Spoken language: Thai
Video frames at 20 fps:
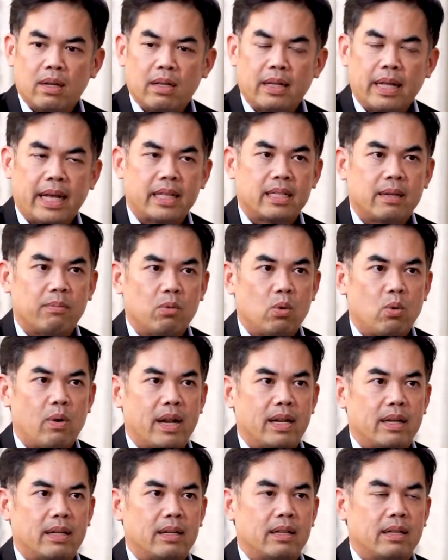ในจำนวน
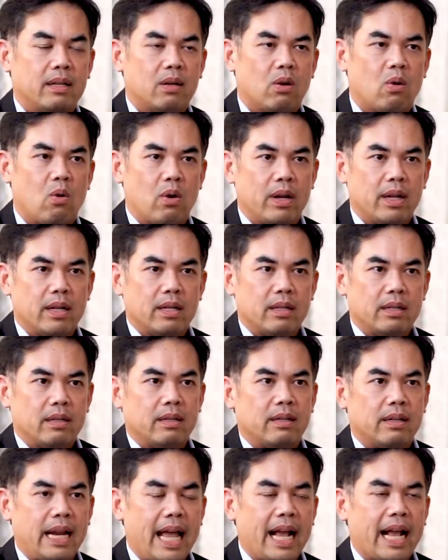คน
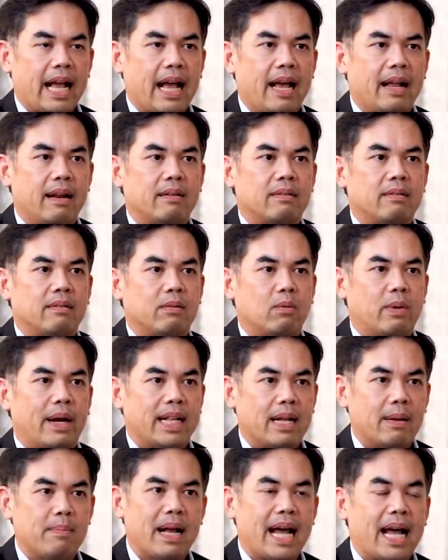แรงงานวัย
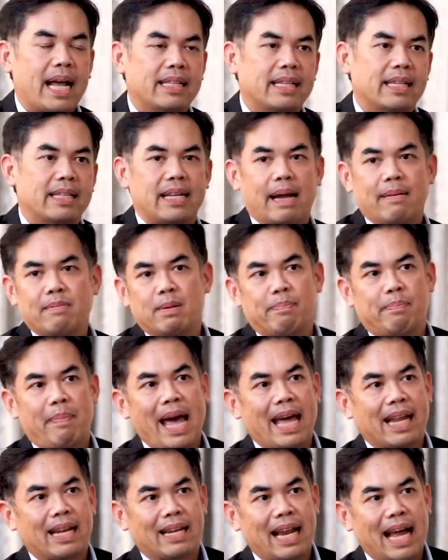ทำงานสัก
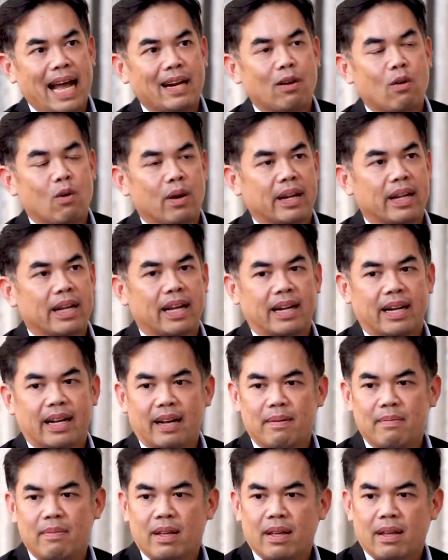38 ล้านคนเนี่ยนะค
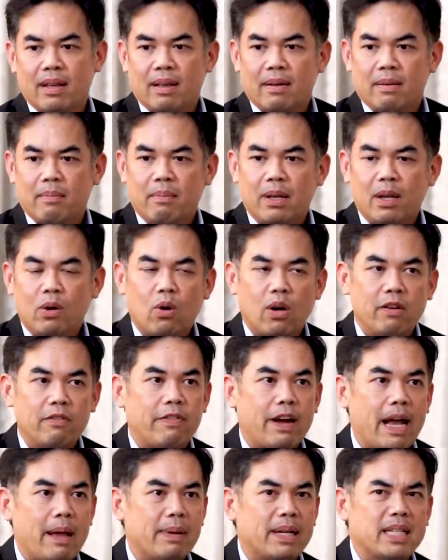รับมีคน
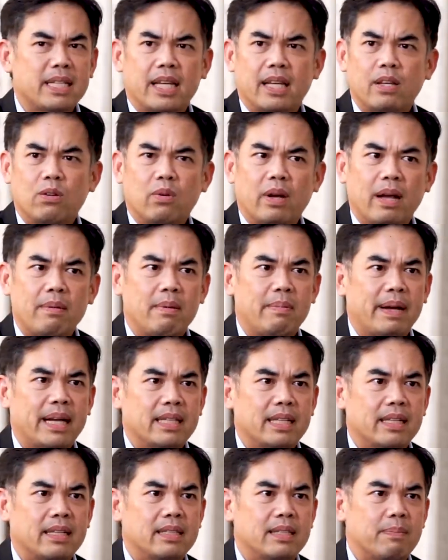ฝ่ายภาษีอยู่แค่ประมาณ
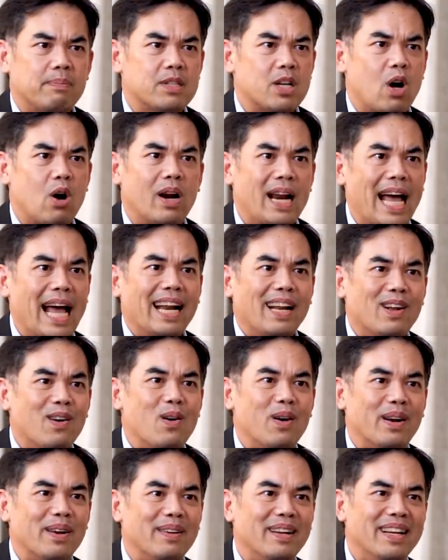สัก12 ล้านค
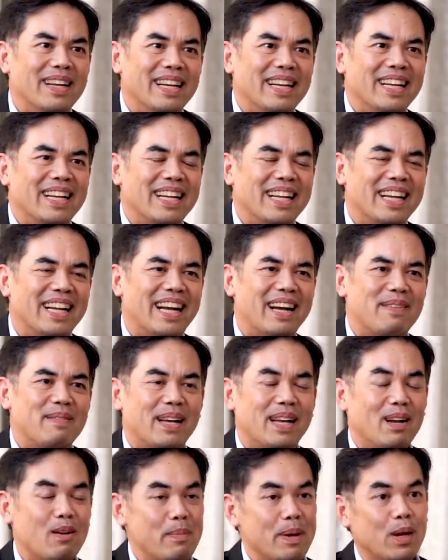นนะครับ
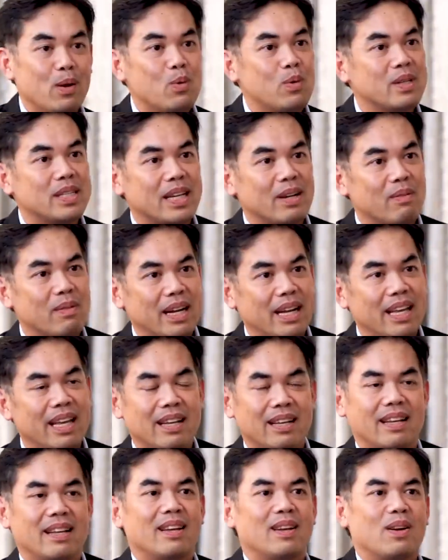งั้นเราไม่รู้จริงๆว่าเอ๊ะ
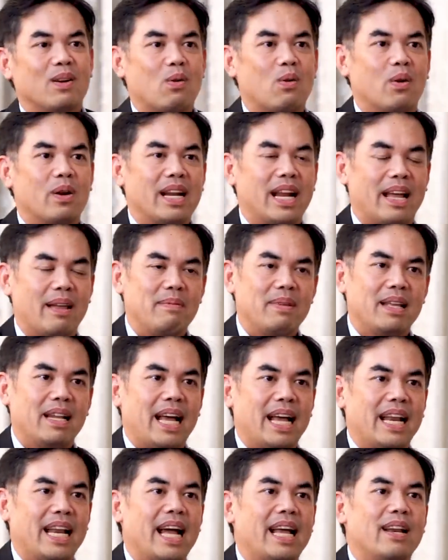คนไหนมี
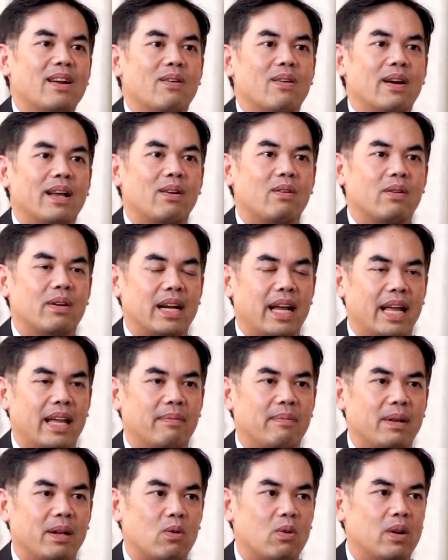รายได้น้อยคนไหน
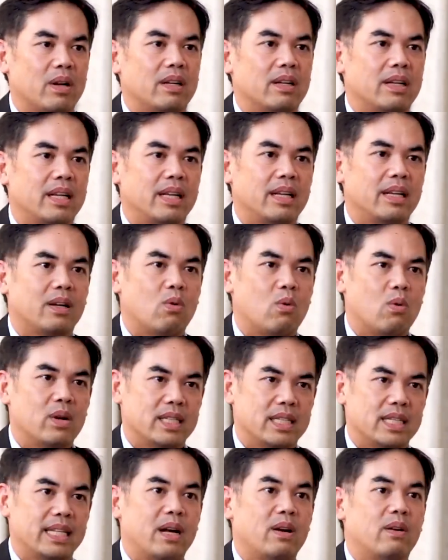เป็นคนที่ควร
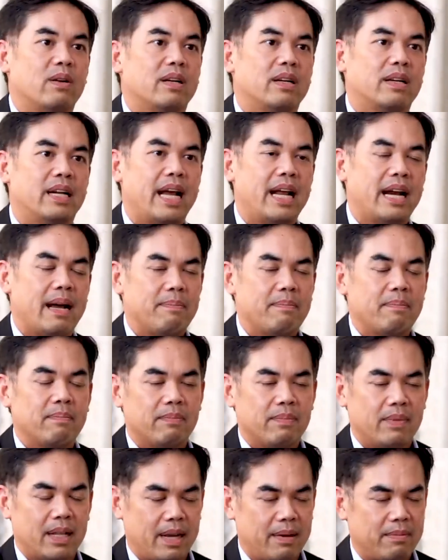จะต้องได้รับ
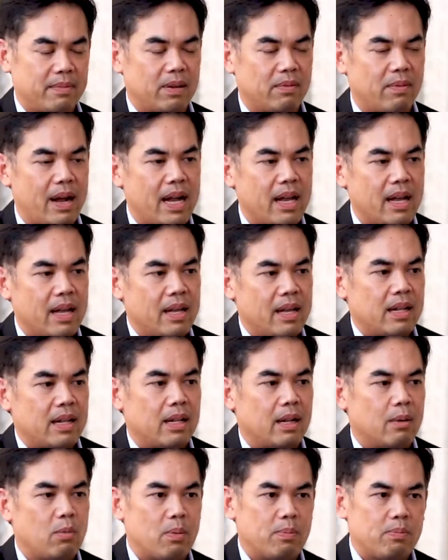นะครับ หรือว่า
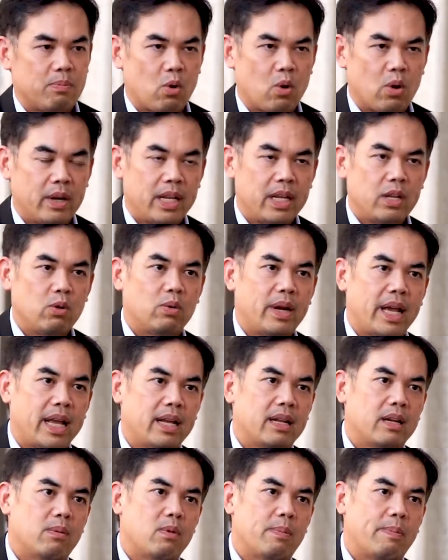ระบบคนที่อยู่ใน
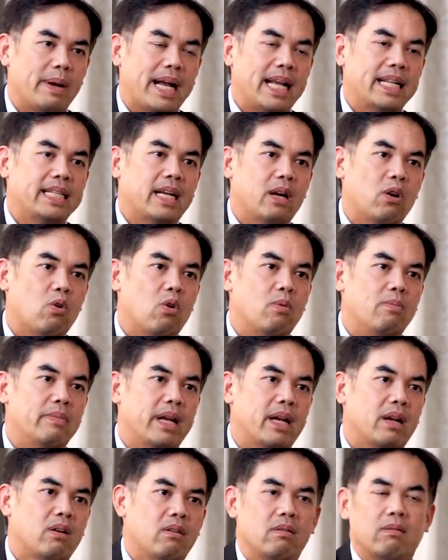ระบบประกันสังคม
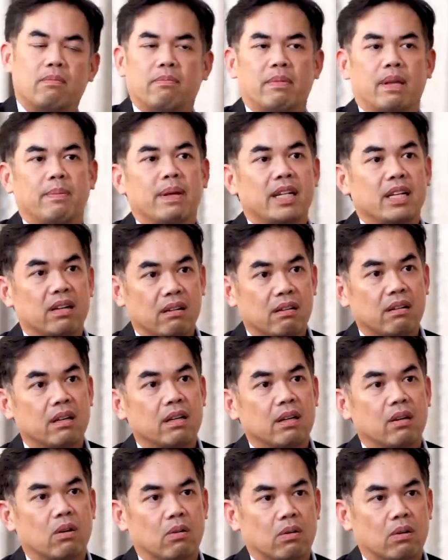เนี่ยก็มีไม่ถึงครึ่
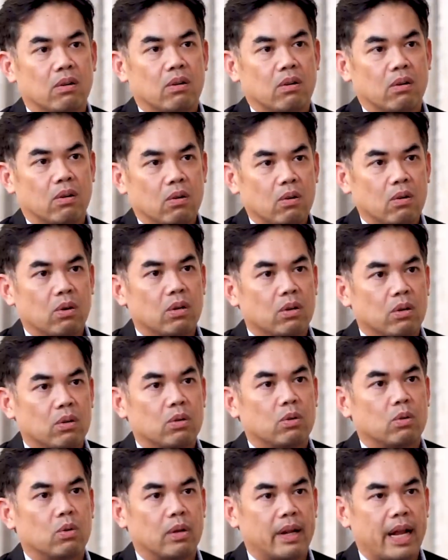งของของคน
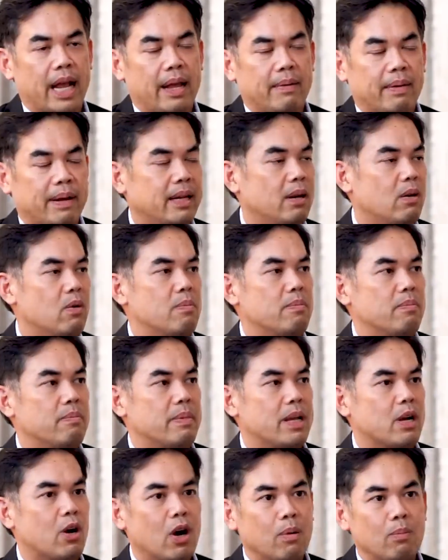ส่วนใหญ่ งั้นเรา
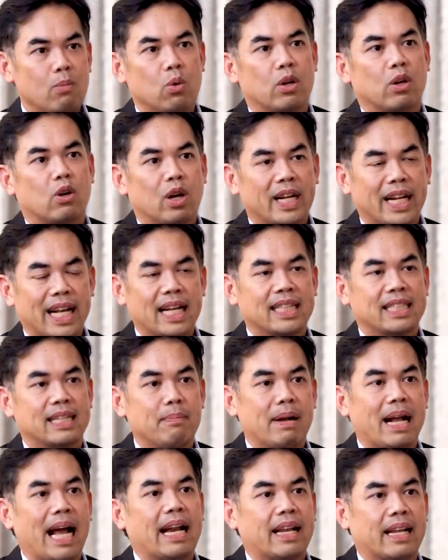มีข้อมูลค่อนข้าง
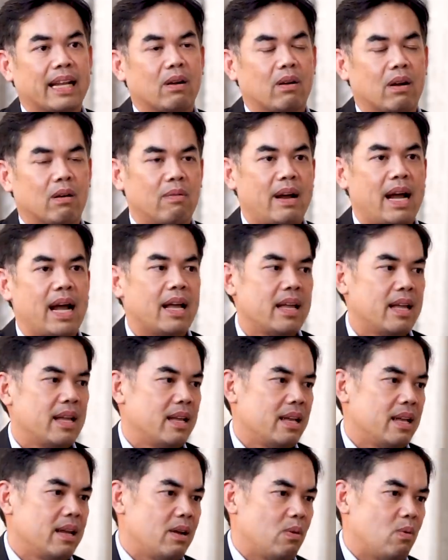จำกัด เกี่ยวกับว่า
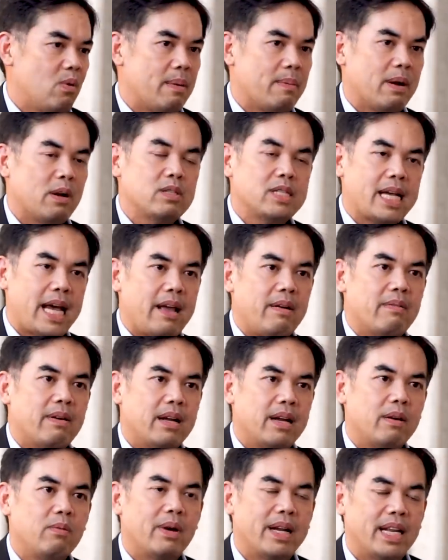ความเข้าใจว่า
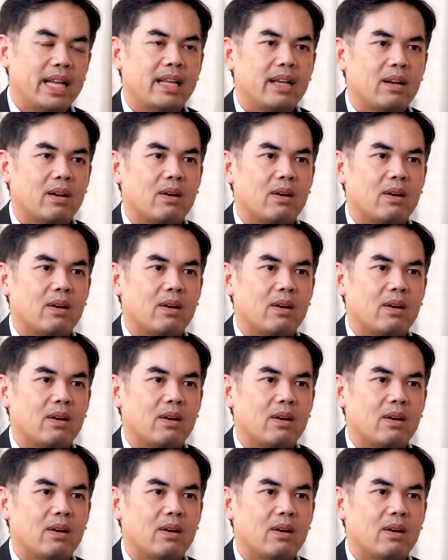เอ๊ะวันนี้